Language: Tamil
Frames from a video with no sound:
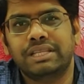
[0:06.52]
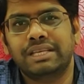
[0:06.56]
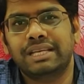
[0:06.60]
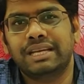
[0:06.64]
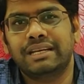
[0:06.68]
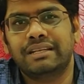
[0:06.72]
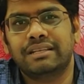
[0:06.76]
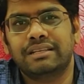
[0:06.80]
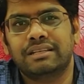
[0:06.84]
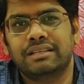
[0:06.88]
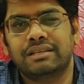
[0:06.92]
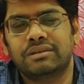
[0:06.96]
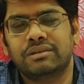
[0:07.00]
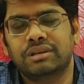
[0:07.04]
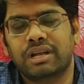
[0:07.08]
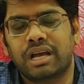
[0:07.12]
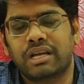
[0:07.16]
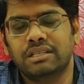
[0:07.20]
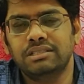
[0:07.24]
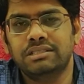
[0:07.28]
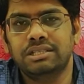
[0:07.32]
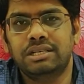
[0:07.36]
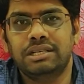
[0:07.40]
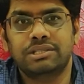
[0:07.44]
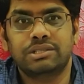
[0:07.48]
வந்து கிட்டத்தட்ட ஒரு
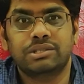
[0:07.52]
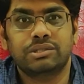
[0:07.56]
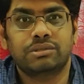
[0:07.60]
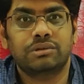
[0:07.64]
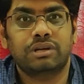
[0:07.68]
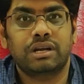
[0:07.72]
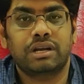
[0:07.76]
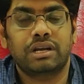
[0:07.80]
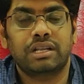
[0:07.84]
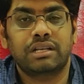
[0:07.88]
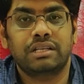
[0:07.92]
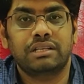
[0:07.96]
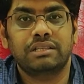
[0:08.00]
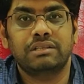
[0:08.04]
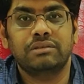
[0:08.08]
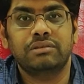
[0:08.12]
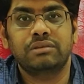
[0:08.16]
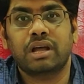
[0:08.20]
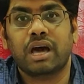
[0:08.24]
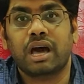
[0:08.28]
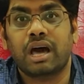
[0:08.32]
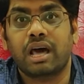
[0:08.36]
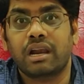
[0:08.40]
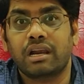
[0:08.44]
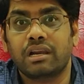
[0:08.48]
அஞ்சு லட்ச ரூபாலேருந்து
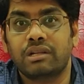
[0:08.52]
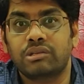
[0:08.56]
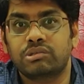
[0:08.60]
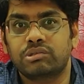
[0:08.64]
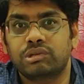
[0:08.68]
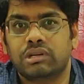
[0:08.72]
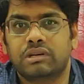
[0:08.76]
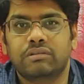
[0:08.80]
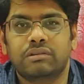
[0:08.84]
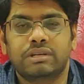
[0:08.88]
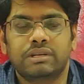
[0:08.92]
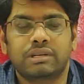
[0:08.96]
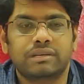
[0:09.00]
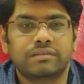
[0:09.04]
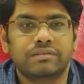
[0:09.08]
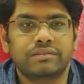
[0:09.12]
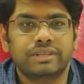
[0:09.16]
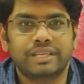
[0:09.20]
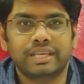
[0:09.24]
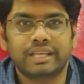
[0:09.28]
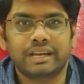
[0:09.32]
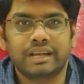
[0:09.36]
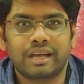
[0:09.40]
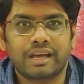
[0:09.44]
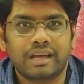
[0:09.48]
ஒரு ஆறு லட்ச ரூபா வரைக்கும்
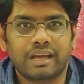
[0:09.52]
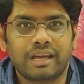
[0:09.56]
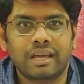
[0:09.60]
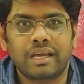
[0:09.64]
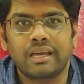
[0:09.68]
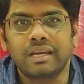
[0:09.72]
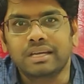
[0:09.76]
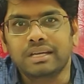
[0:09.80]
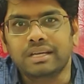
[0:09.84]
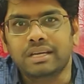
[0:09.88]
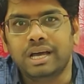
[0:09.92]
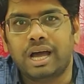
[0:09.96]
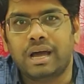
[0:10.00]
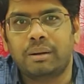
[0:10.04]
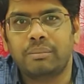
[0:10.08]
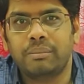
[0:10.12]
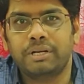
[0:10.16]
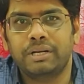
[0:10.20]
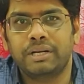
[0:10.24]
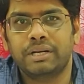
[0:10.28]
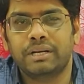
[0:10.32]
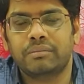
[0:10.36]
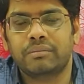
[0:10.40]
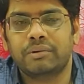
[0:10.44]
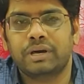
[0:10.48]
விற்கிறாங்க
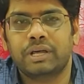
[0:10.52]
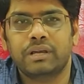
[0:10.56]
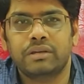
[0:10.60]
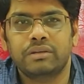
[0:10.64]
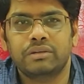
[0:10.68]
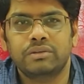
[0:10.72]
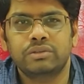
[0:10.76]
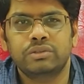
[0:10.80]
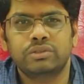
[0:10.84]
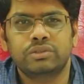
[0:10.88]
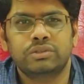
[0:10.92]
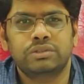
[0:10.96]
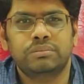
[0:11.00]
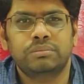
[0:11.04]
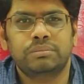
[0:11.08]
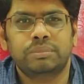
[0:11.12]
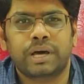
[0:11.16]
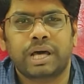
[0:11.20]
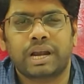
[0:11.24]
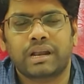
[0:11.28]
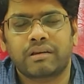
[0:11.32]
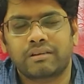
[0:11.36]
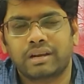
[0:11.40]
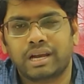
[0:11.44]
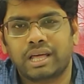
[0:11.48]
அப்படின்ற மாதிரி நியூஸ் வந்து
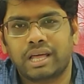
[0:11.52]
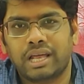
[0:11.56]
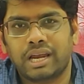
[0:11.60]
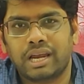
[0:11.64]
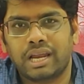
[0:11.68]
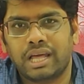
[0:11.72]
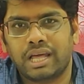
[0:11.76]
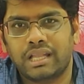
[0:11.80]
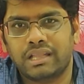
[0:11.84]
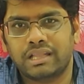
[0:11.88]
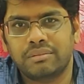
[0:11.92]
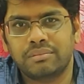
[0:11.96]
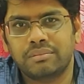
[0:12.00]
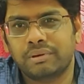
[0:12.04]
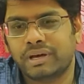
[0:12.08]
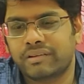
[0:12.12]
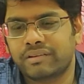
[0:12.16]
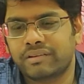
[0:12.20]
பரவலாக எல்லாத்துலேயும்